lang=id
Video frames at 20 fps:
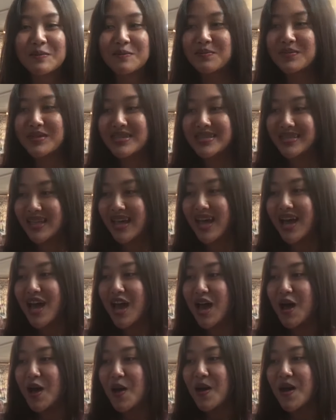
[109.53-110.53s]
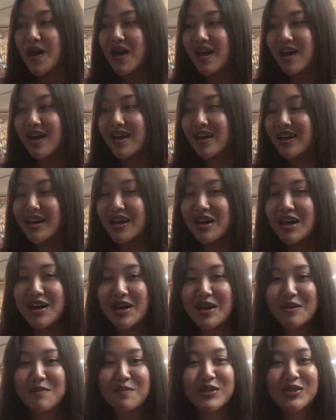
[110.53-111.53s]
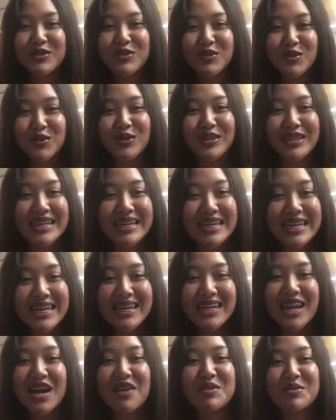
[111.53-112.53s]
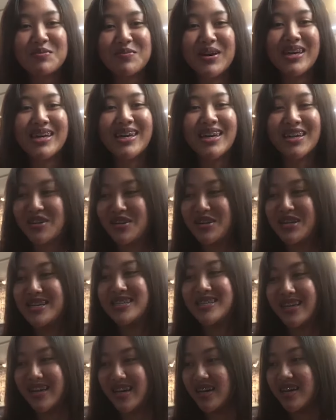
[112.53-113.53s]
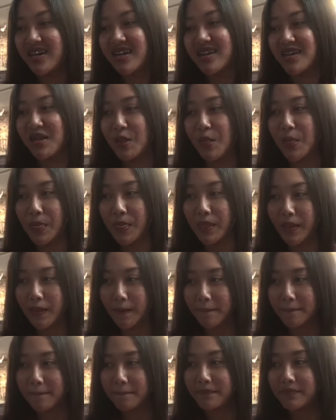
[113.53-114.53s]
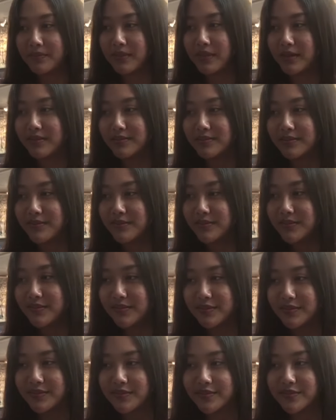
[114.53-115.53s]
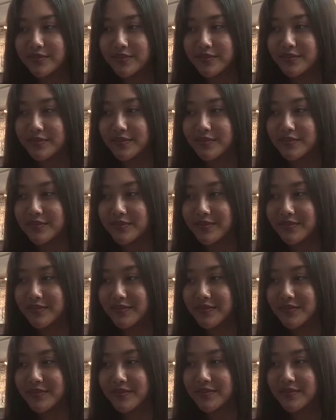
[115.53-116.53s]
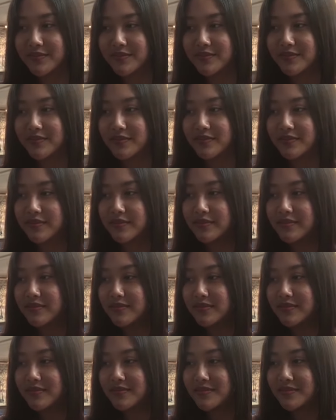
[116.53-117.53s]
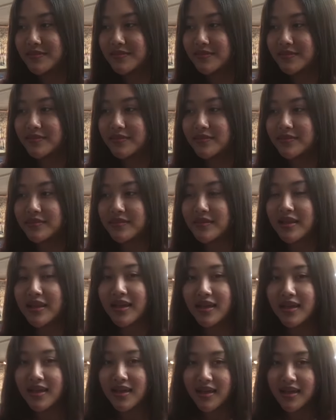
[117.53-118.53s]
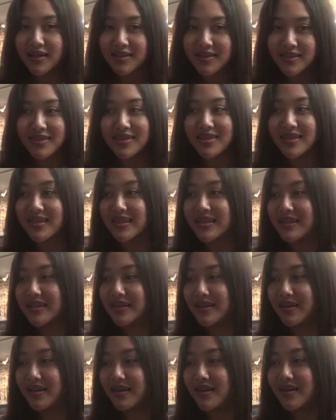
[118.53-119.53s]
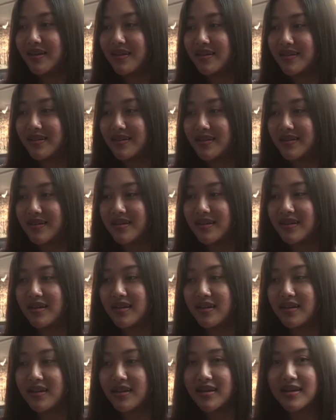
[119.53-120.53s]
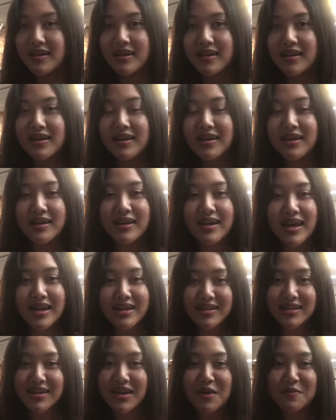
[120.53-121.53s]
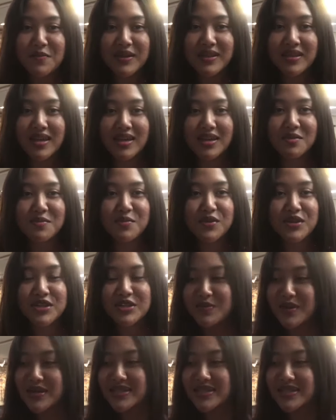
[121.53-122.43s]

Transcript: bisa uh, menjunjung tinggi nama baik Indonesia. Mbak, tadi setelah ikut kelas dari Bu Risma, gimana rasanya terinspirasi atau apa yang didapat dari Bu Risma? Uh, eh, yang didapat dari Bu Risma,